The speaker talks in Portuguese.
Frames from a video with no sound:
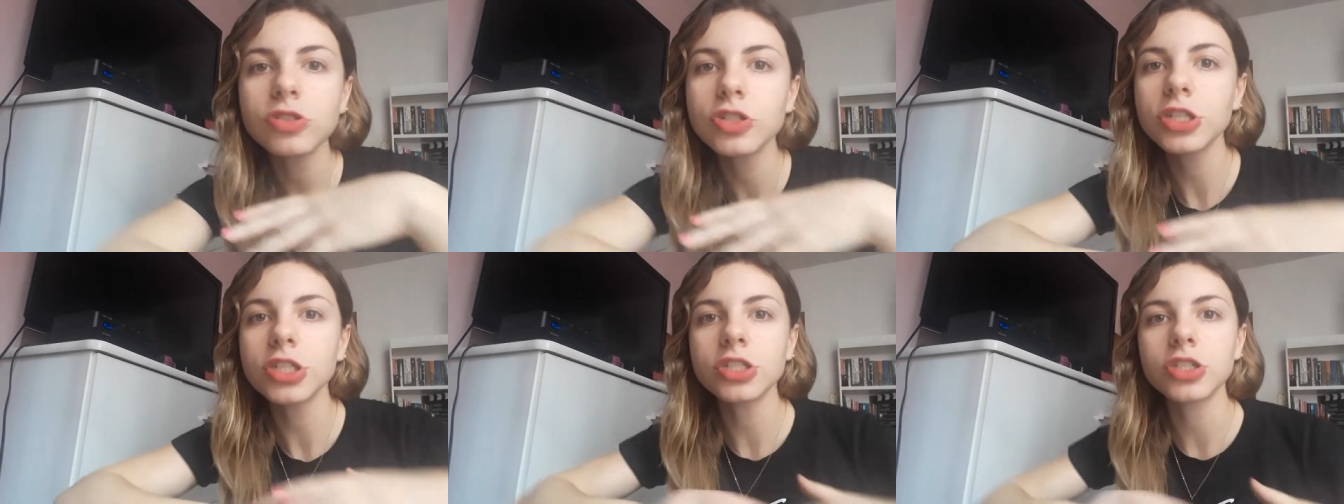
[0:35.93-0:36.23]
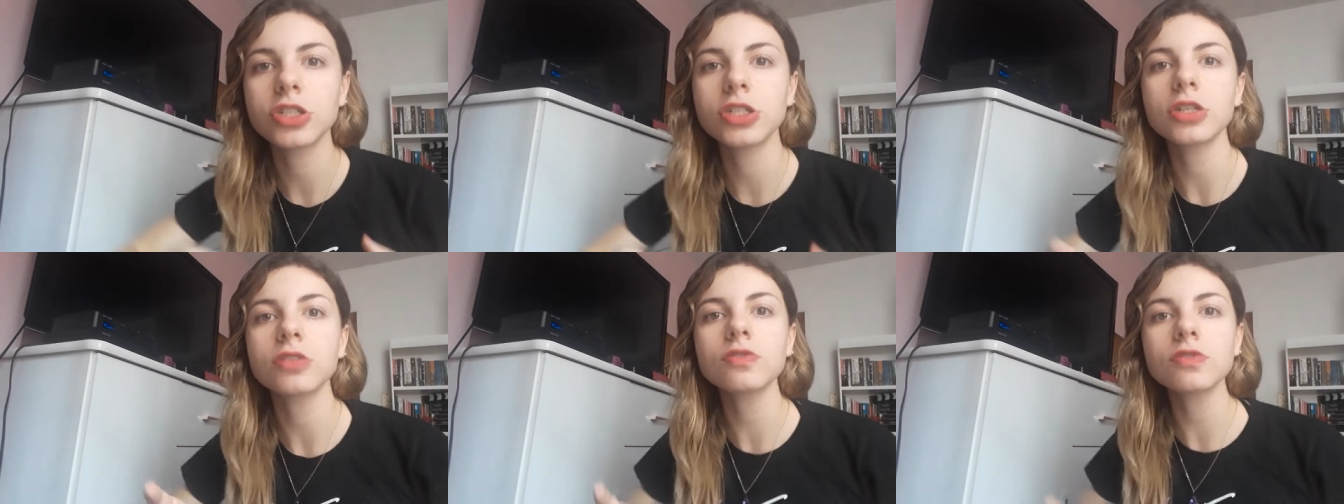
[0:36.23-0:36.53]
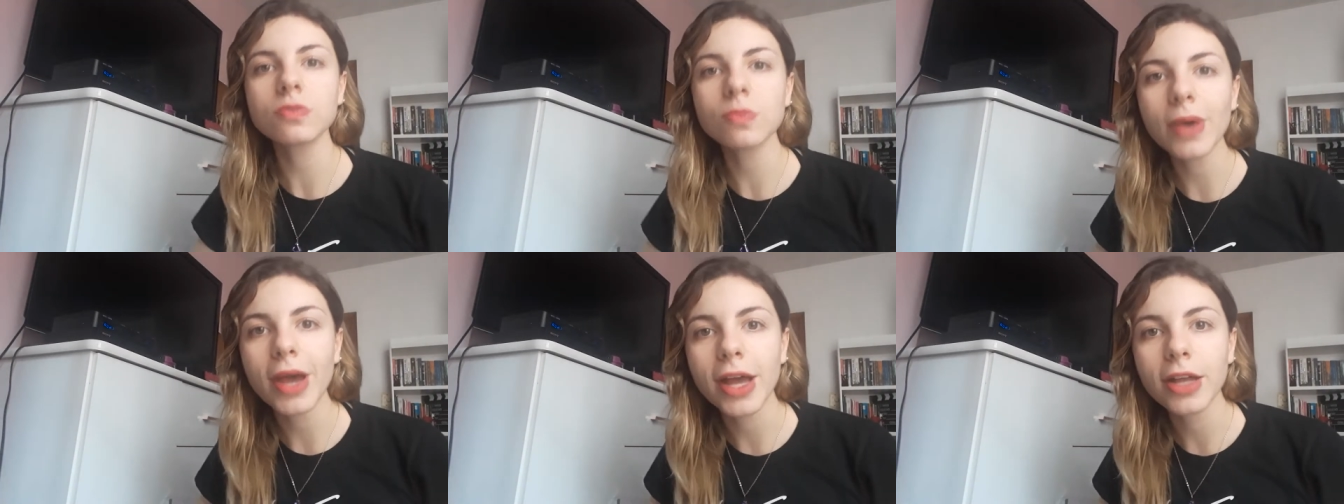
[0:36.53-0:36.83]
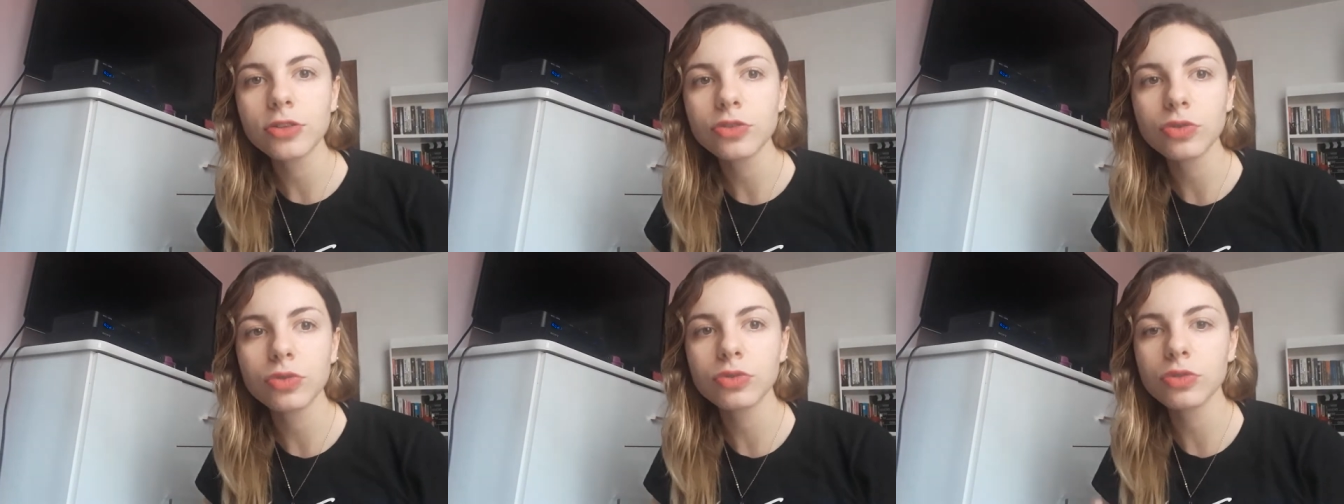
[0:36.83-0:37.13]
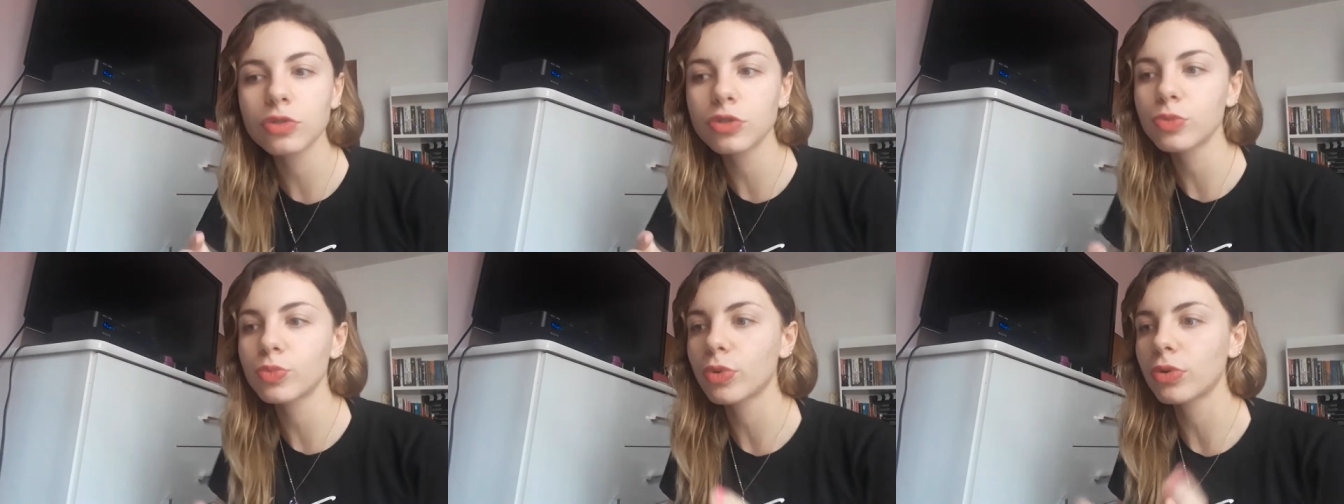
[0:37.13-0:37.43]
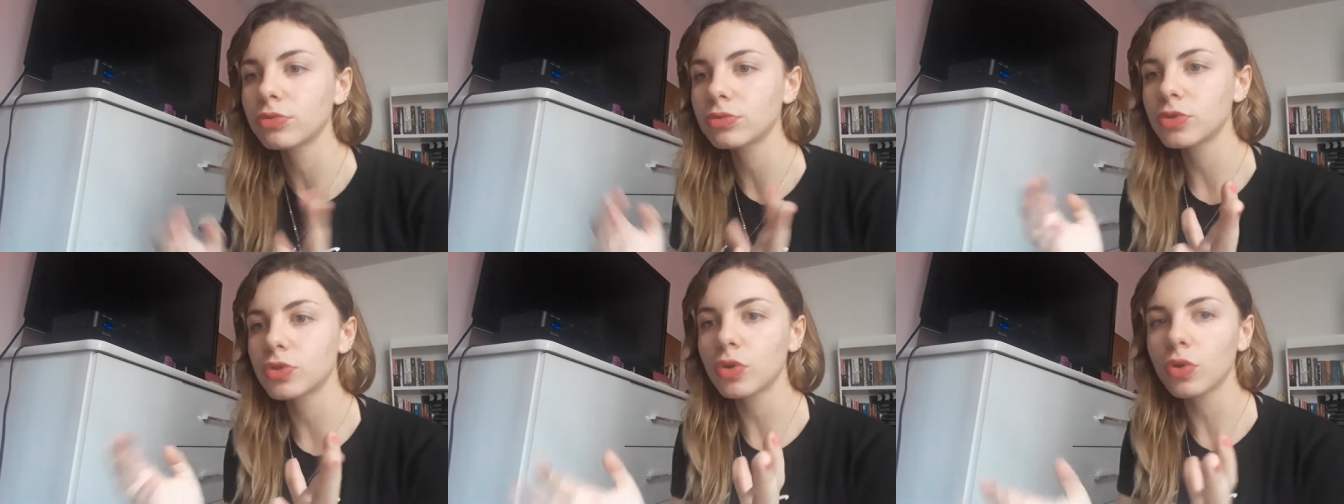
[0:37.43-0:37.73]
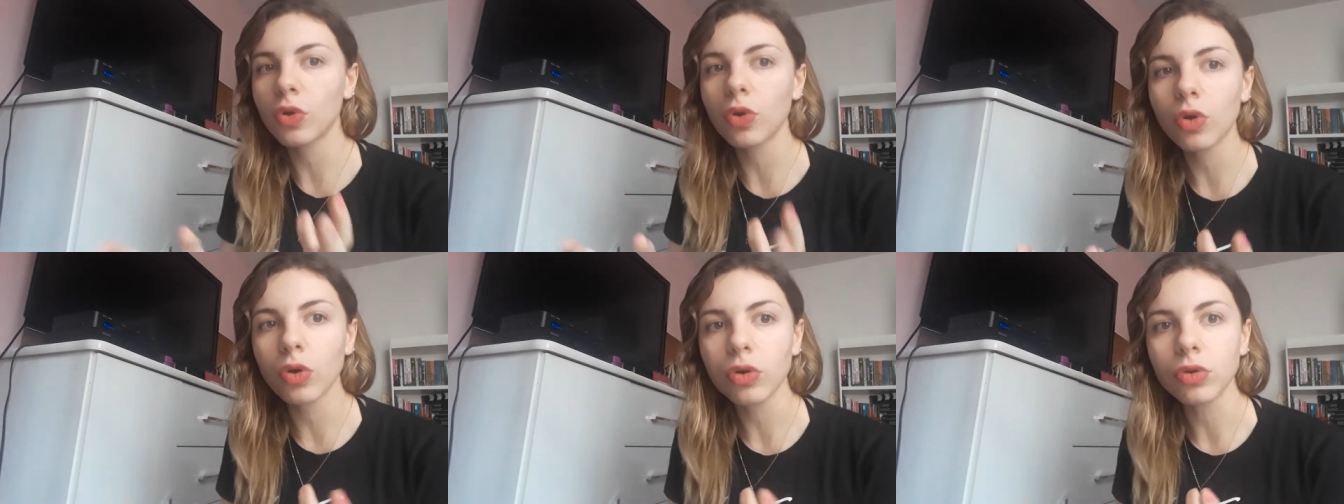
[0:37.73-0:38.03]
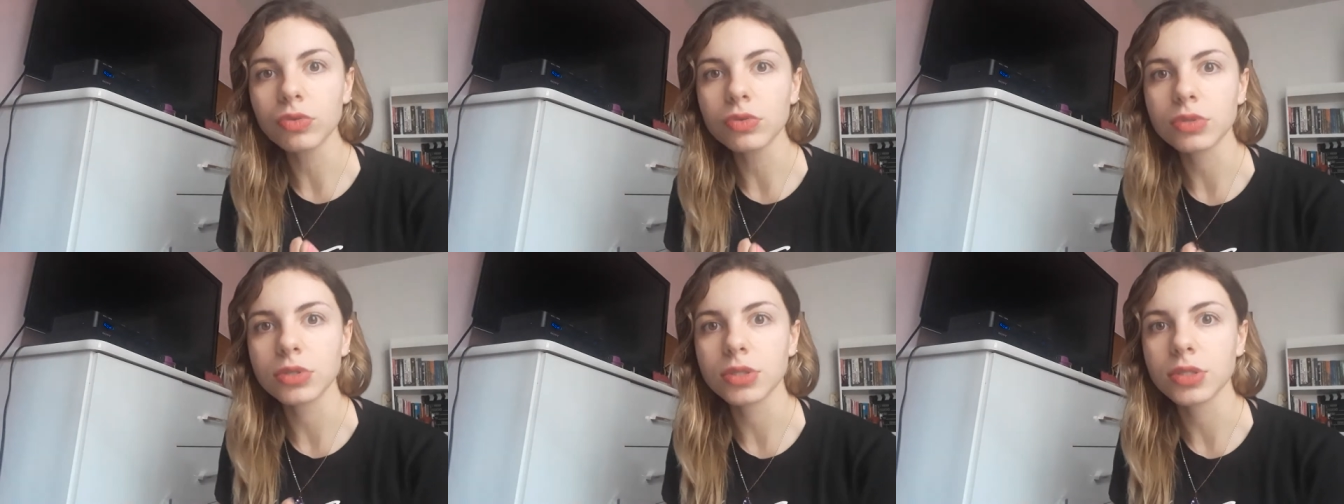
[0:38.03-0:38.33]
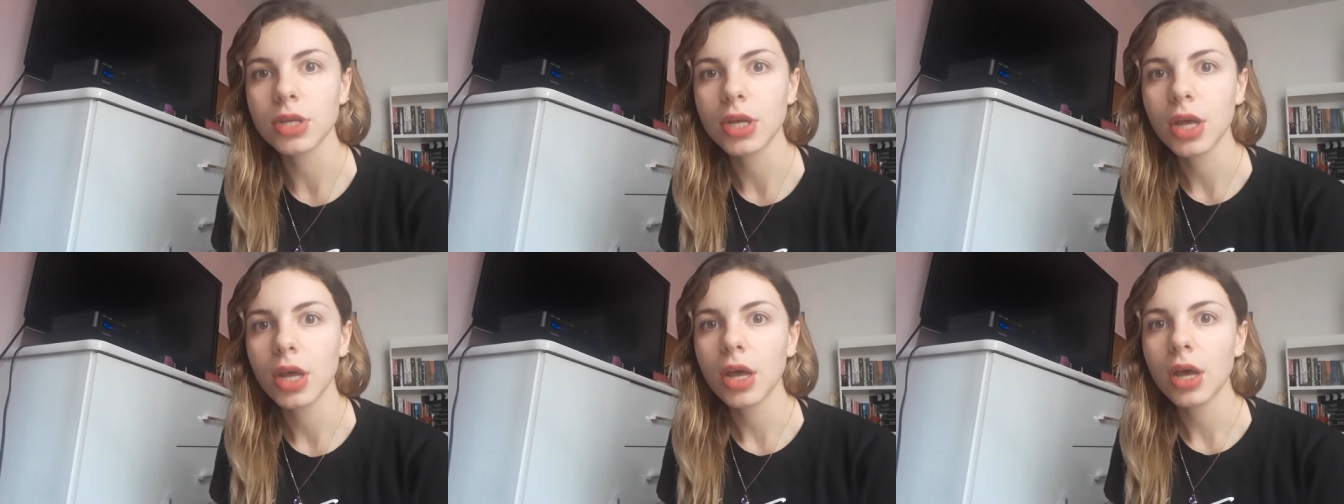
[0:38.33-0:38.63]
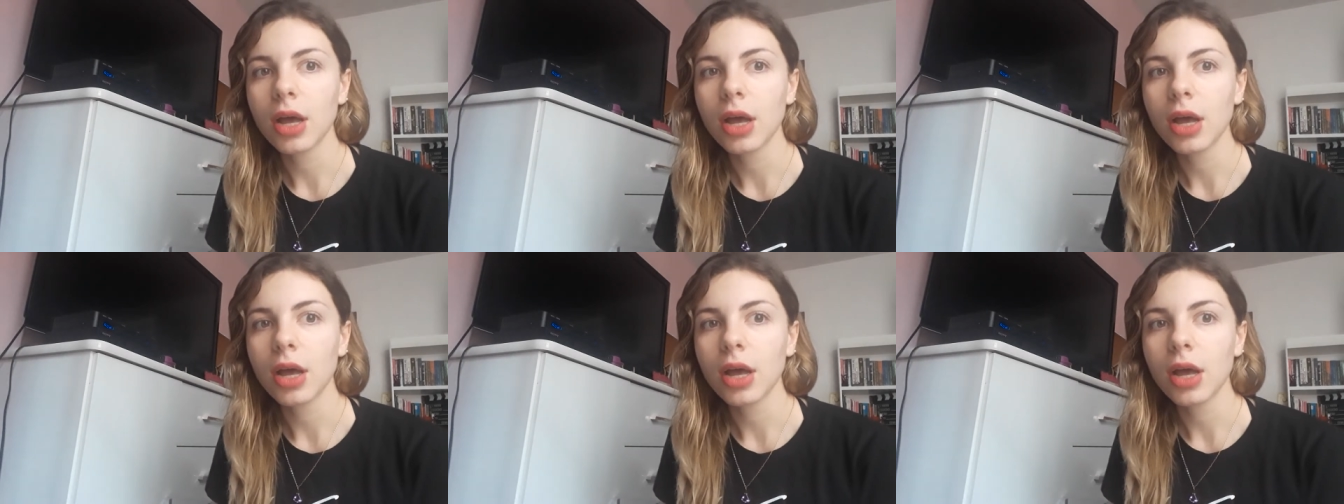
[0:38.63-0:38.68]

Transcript: o dia a dia dos médicos dos pronto socorros,